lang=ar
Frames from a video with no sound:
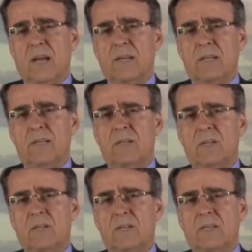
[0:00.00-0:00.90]
يعني
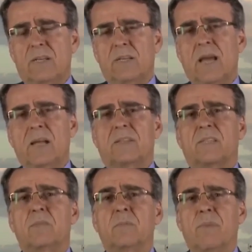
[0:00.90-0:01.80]

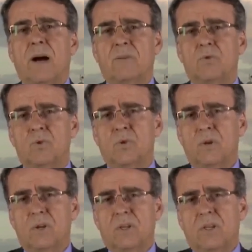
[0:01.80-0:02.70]
يأتي من بعده
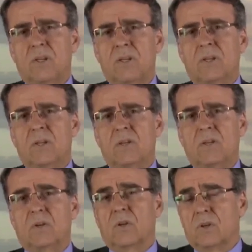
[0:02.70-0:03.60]

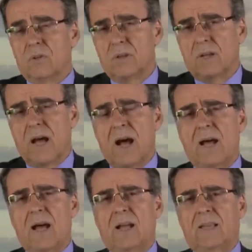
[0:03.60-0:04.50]

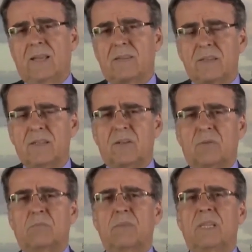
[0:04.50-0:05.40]
آه،
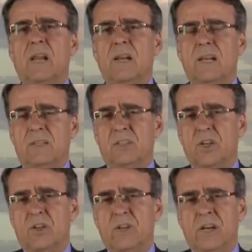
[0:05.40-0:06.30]
كثير من
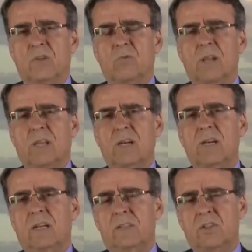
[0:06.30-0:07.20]
الاحتجاجات ولكن
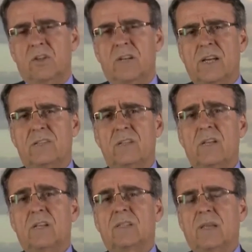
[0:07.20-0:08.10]
الاحتجاجات
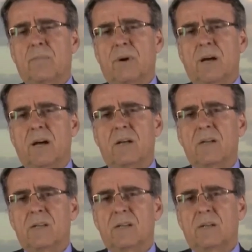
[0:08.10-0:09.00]
تبقى
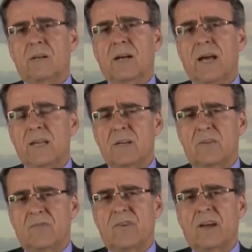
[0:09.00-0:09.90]
آه،
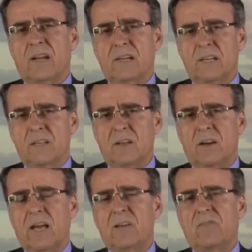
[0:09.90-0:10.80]
غير فاعلية
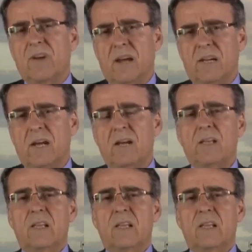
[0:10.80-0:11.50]
غير فاعلة